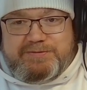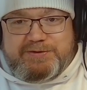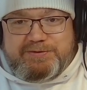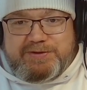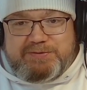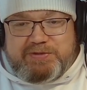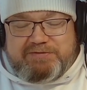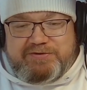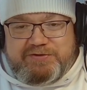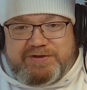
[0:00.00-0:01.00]
Jest
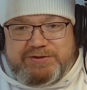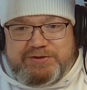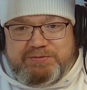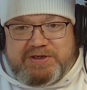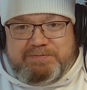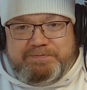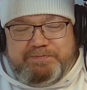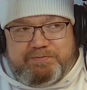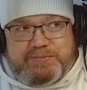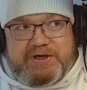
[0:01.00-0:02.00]
prawdziwa zima,
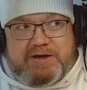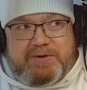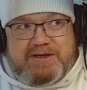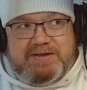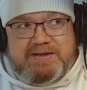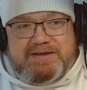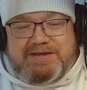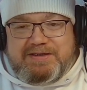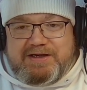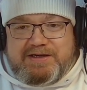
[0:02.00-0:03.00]
biała,
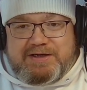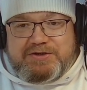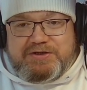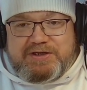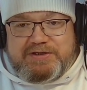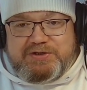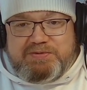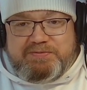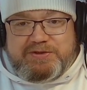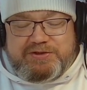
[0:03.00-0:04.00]
taka jak się należy,
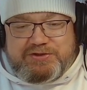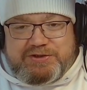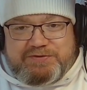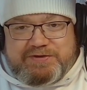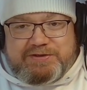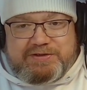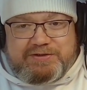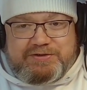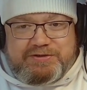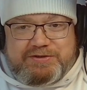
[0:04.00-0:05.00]
mam nadzieję, że na święta
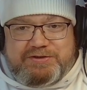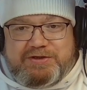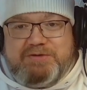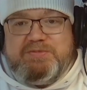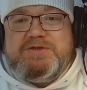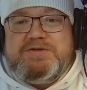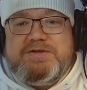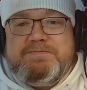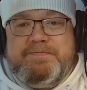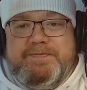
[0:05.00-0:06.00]
jeszcze też tak
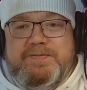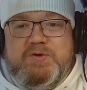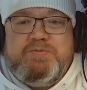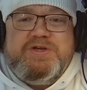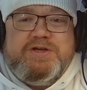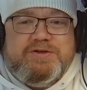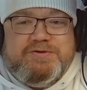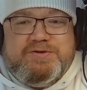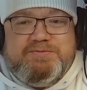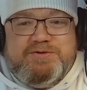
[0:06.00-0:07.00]
będzie. No mnie to
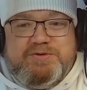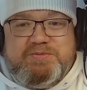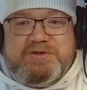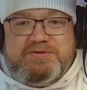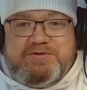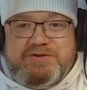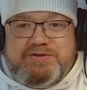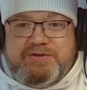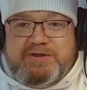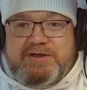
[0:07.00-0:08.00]
osobiście bardzo
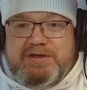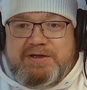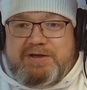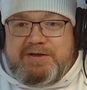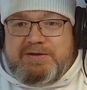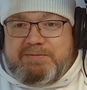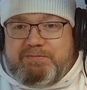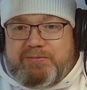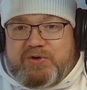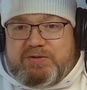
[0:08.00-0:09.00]
cieszy,
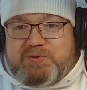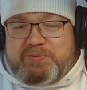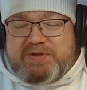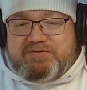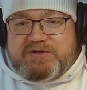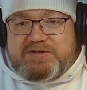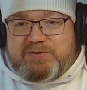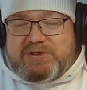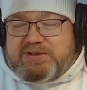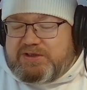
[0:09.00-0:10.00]
bo po pierwsze jest
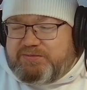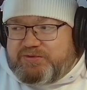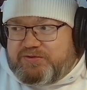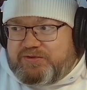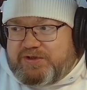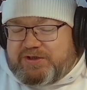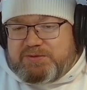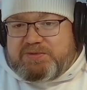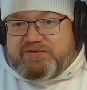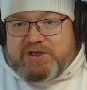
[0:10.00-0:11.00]
ładnie, a po drugie, jak to
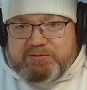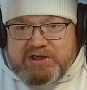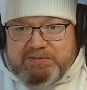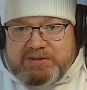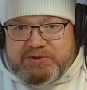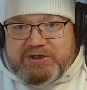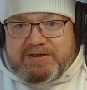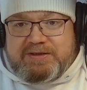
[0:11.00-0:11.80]
mówiła moja babcia,